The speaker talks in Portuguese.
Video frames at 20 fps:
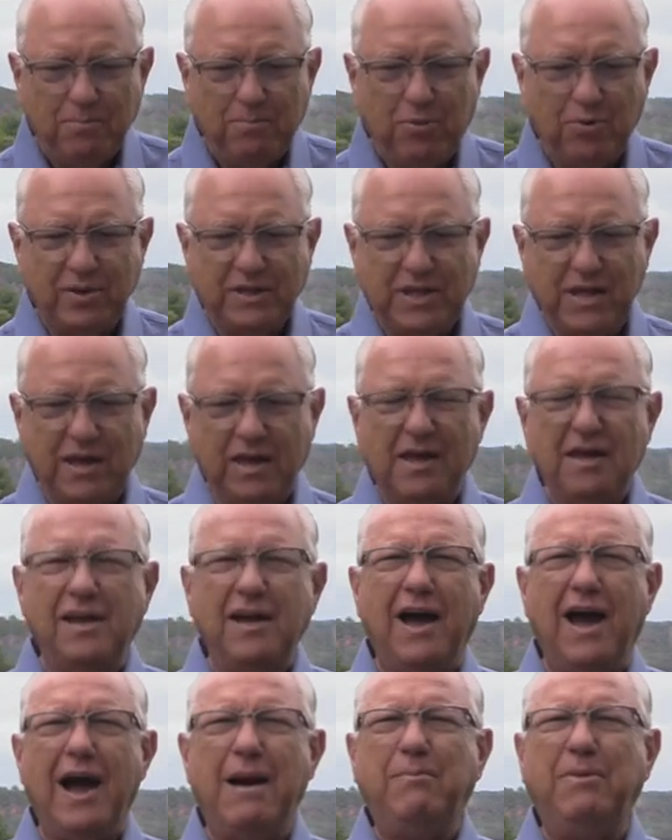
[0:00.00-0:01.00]
porque
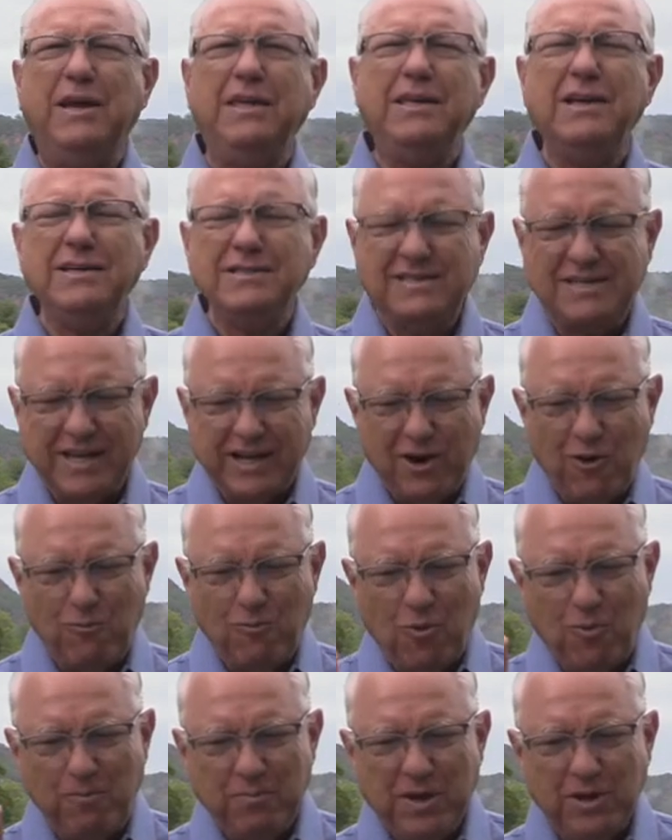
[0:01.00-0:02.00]
amanhã será o
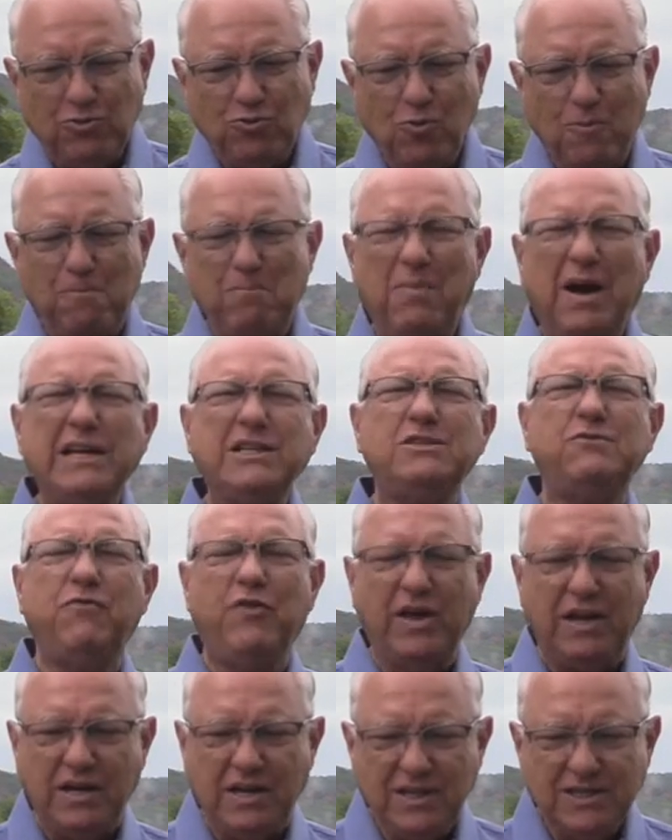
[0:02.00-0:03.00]
momento mais
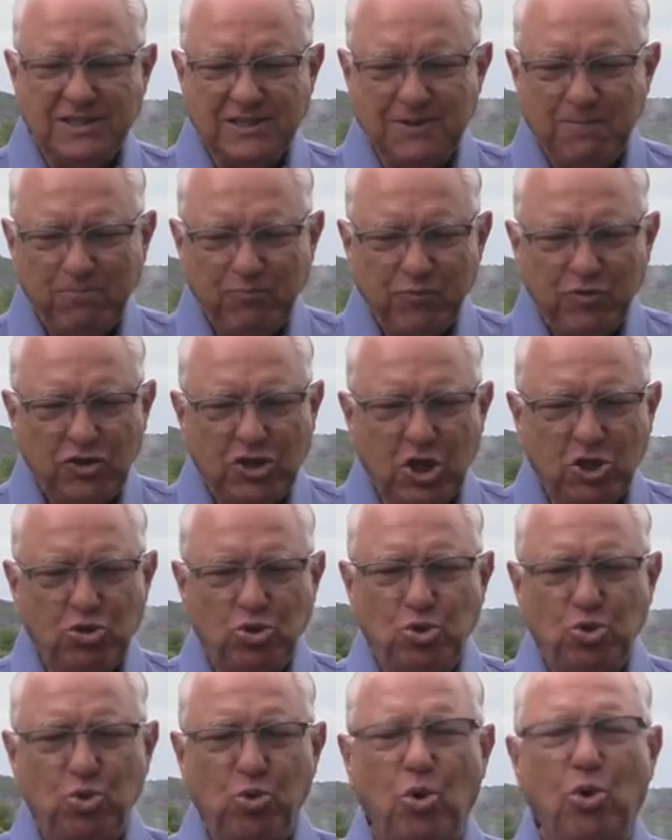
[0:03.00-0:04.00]
feliz de
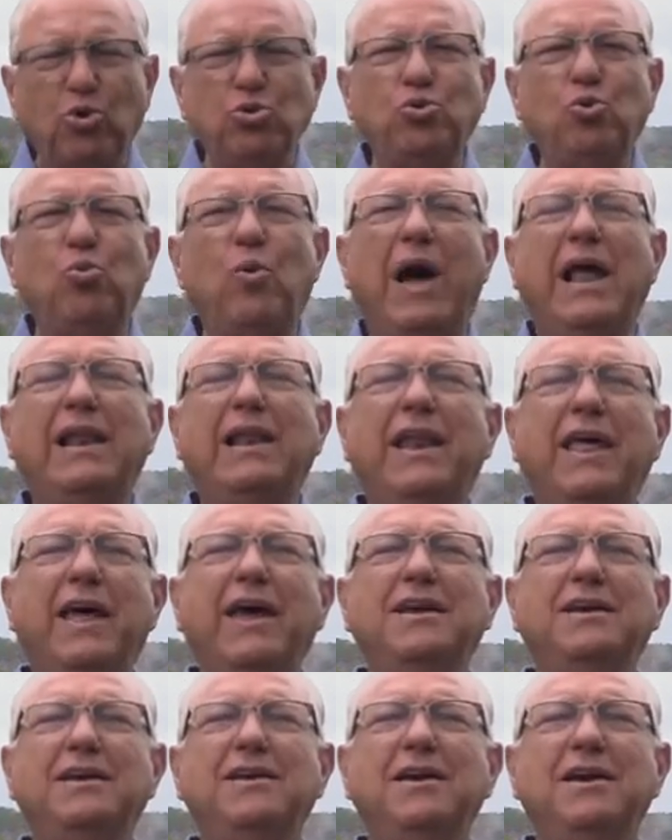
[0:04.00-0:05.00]
todo o
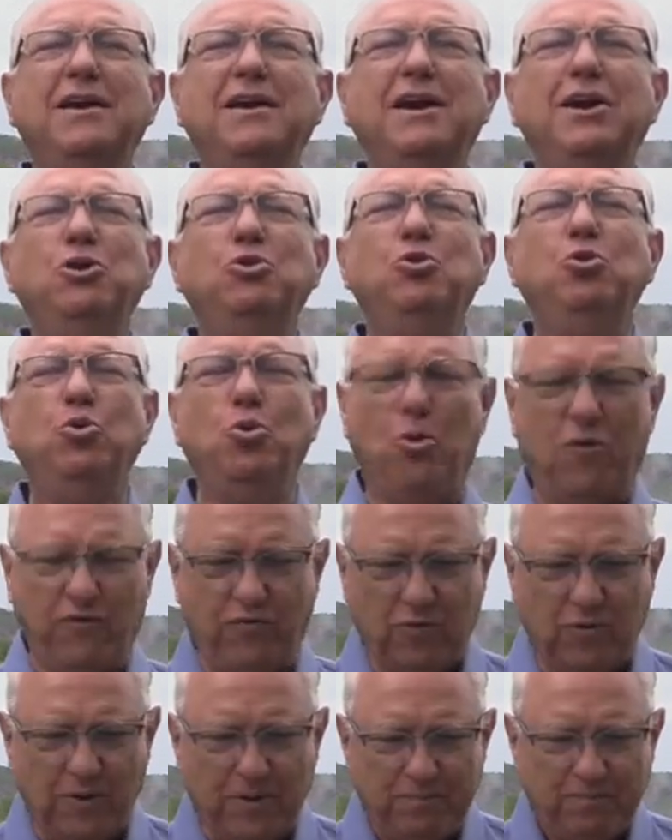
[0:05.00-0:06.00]
alegre ano
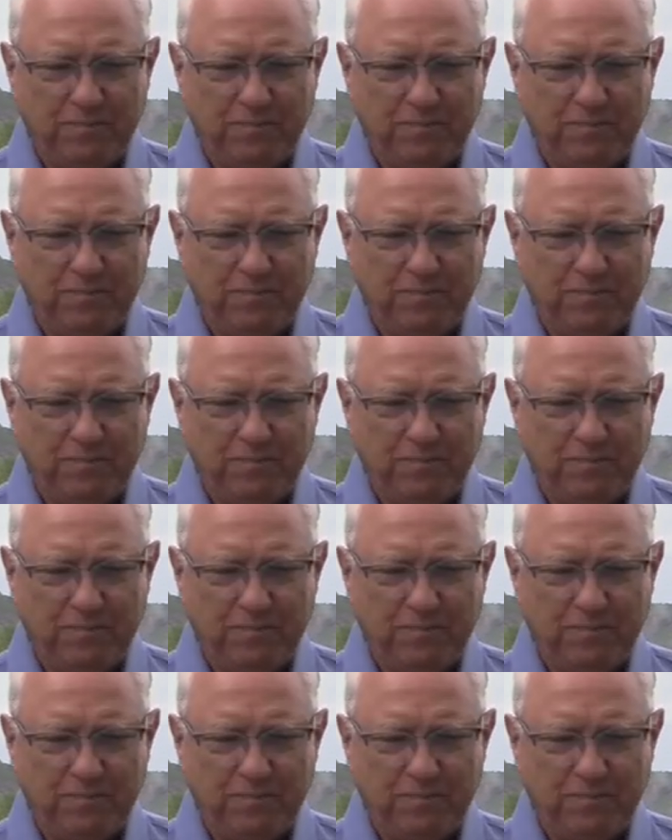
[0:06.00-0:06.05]
novo.